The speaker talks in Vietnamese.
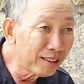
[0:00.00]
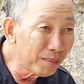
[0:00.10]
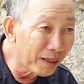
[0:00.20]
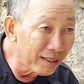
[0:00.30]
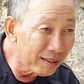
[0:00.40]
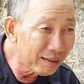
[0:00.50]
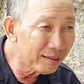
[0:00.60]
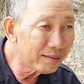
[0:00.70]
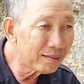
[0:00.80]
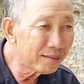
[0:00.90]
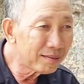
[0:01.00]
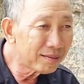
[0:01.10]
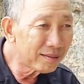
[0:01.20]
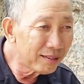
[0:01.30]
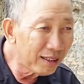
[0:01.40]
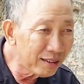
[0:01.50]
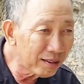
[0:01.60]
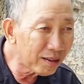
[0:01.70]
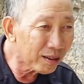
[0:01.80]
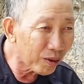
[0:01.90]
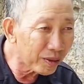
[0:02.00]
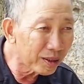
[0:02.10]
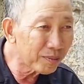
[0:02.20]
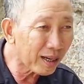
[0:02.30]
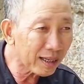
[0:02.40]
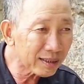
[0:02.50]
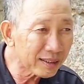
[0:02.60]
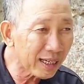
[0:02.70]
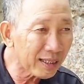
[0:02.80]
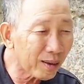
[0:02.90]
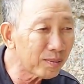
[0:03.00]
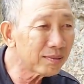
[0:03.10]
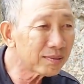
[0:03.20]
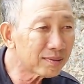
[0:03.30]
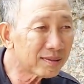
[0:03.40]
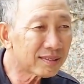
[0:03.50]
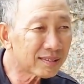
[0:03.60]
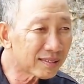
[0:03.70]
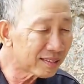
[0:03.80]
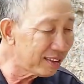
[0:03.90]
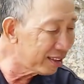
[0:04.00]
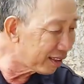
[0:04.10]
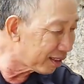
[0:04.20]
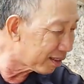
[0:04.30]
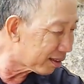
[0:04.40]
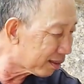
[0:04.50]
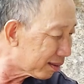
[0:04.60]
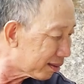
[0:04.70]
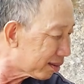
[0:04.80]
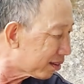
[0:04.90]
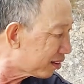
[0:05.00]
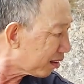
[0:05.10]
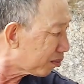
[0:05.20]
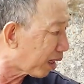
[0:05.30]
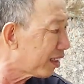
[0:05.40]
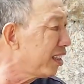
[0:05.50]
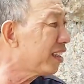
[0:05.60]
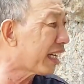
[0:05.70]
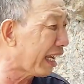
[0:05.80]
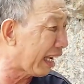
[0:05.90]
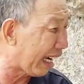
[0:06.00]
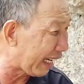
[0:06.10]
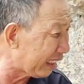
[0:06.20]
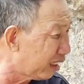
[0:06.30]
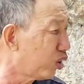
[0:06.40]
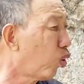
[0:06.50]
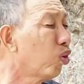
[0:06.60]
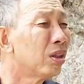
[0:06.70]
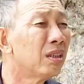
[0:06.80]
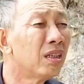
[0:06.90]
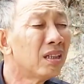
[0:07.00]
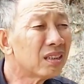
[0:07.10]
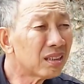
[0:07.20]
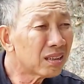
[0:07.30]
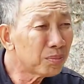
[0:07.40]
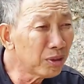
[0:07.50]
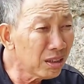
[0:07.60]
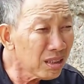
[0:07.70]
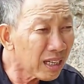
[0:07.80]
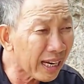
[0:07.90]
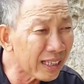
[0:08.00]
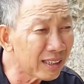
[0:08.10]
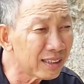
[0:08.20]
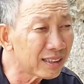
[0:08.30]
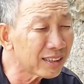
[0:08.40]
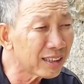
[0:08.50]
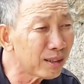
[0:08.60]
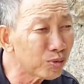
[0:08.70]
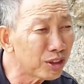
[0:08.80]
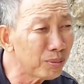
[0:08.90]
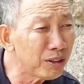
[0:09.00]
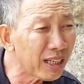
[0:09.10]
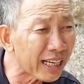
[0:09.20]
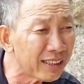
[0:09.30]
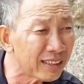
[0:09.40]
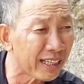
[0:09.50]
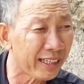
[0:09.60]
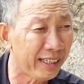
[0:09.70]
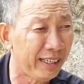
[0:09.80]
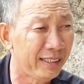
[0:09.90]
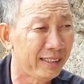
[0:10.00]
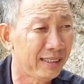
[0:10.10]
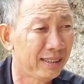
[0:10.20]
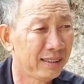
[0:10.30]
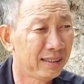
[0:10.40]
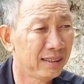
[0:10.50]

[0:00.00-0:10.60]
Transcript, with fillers: người bệnh lên đó ngồi niệm phật giái ổng đi về dắt mạnh đi kè hai người luôn mướn hai người cái chị long siêu mướn hai người kè kè vậy nè